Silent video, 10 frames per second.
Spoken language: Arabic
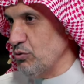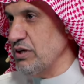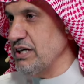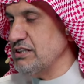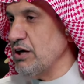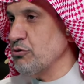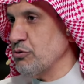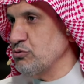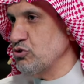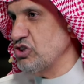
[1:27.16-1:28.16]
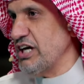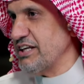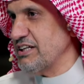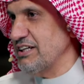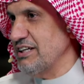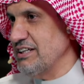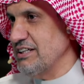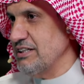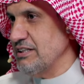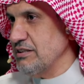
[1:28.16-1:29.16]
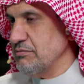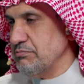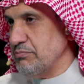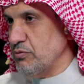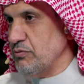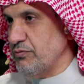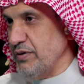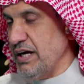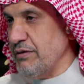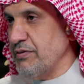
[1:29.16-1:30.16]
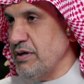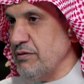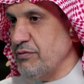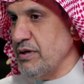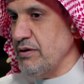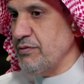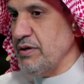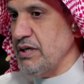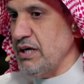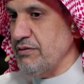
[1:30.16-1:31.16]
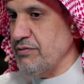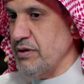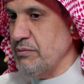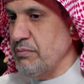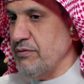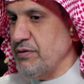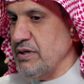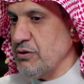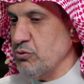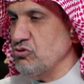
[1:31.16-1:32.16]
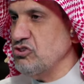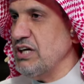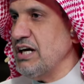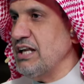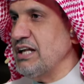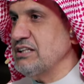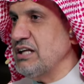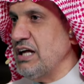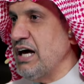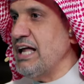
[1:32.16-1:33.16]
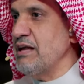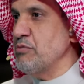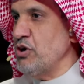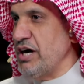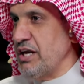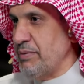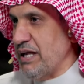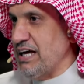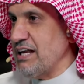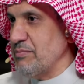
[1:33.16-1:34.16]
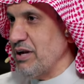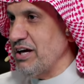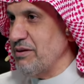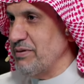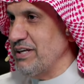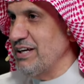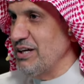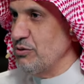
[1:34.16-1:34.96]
دوليه تحضر وتشارك في في في في في, في روسيا التي العالم يحاربها العالم الغربي